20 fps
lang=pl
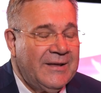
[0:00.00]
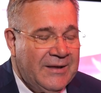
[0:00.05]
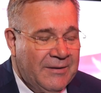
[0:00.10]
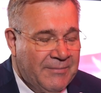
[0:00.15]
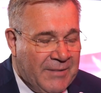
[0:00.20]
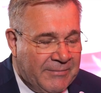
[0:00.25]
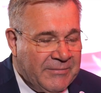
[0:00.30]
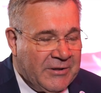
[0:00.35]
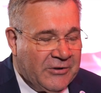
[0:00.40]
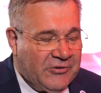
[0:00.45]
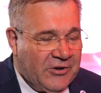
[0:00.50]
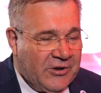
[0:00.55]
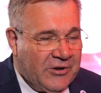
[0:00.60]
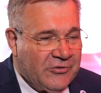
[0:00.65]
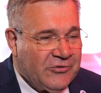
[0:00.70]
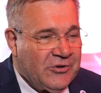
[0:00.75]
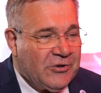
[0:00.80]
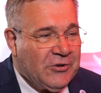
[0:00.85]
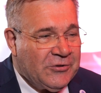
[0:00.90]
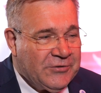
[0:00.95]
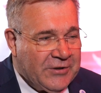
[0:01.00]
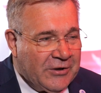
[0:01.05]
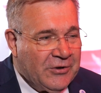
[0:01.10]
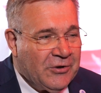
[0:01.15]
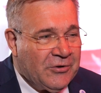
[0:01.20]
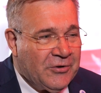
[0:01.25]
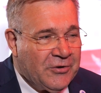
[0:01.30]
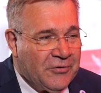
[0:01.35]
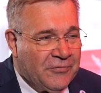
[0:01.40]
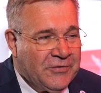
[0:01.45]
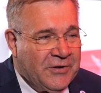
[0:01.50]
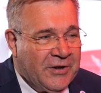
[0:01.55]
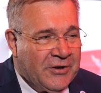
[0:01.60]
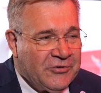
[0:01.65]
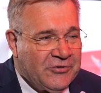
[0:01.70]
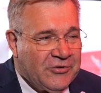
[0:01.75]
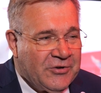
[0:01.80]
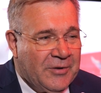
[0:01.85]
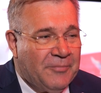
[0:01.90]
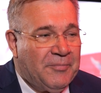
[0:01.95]
i mam nadzieję, że do tego
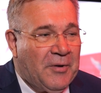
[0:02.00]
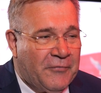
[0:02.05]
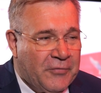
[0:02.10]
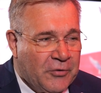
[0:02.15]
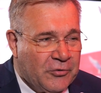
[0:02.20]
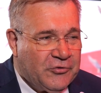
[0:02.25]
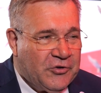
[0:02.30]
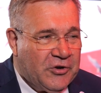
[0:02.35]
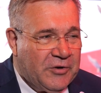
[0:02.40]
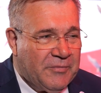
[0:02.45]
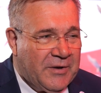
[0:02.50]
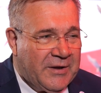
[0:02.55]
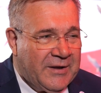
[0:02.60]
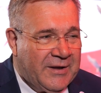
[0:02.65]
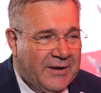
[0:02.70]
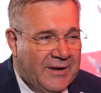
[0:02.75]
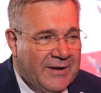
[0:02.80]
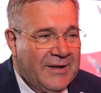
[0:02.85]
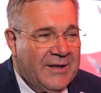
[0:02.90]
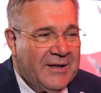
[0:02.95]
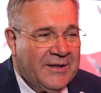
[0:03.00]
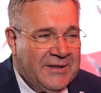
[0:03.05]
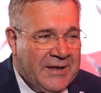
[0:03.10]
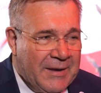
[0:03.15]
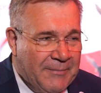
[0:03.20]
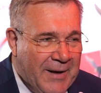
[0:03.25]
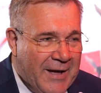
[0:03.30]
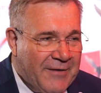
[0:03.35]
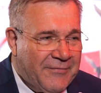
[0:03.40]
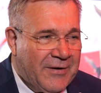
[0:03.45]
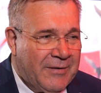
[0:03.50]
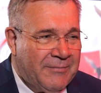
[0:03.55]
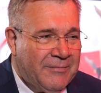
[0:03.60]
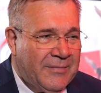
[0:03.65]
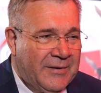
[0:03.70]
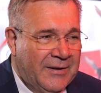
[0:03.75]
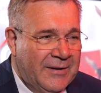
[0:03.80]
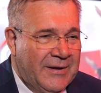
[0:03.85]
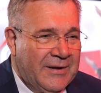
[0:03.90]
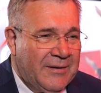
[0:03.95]
również powrócimy niebawem,